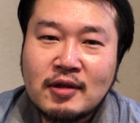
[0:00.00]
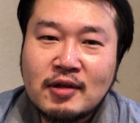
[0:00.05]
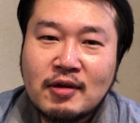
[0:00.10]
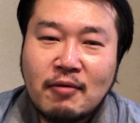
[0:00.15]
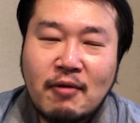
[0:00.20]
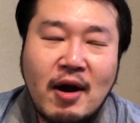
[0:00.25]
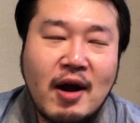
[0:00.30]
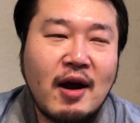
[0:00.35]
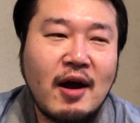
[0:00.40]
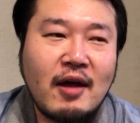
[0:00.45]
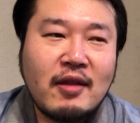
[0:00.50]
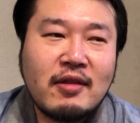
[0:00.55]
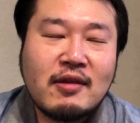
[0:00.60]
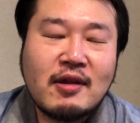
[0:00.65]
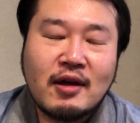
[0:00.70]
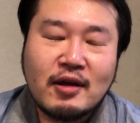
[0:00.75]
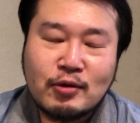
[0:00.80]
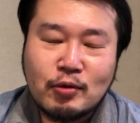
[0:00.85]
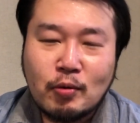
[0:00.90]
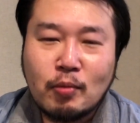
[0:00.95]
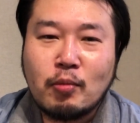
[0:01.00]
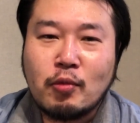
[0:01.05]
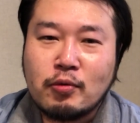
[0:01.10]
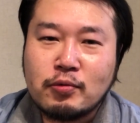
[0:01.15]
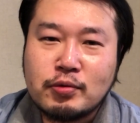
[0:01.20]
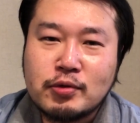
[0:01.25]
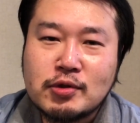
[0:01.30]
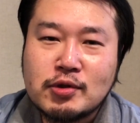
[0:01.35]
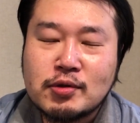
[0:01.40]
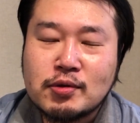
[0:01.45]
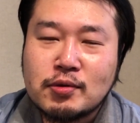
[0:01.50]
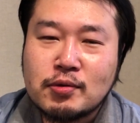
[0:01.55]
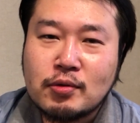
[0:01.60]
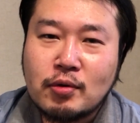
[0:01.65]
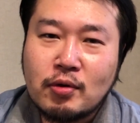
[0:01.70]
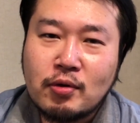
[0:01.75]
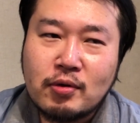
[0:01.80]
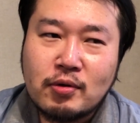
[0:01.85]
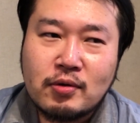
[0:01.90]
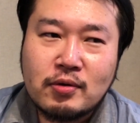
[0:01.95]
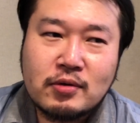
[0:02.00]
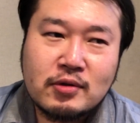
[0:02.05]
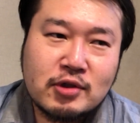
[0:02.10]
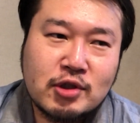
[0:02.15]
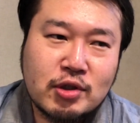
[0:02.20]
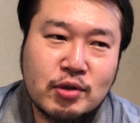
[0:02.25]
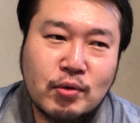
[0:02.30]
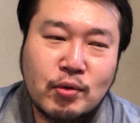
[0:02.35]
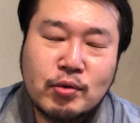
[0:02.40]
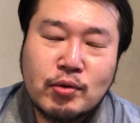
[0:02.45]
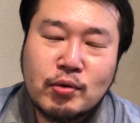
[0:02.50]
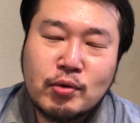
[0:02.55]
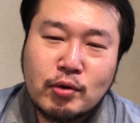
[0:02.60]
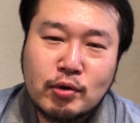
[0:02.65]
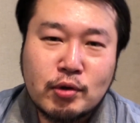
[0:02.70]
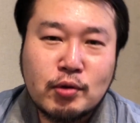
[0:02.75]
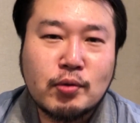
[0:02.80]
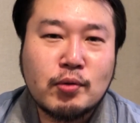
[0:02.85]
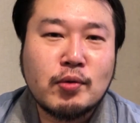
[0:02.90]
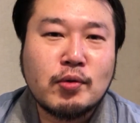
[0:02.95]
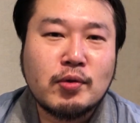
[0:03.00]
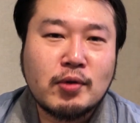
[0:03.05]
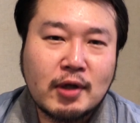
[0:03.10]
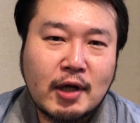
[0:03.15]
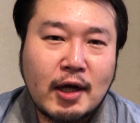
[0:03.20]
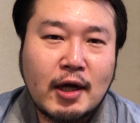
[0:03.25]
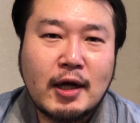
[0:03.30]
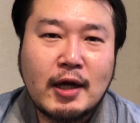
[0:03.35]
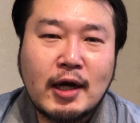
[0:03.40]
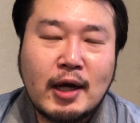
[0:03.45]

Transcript: わかんないと思う普通の素人の人というか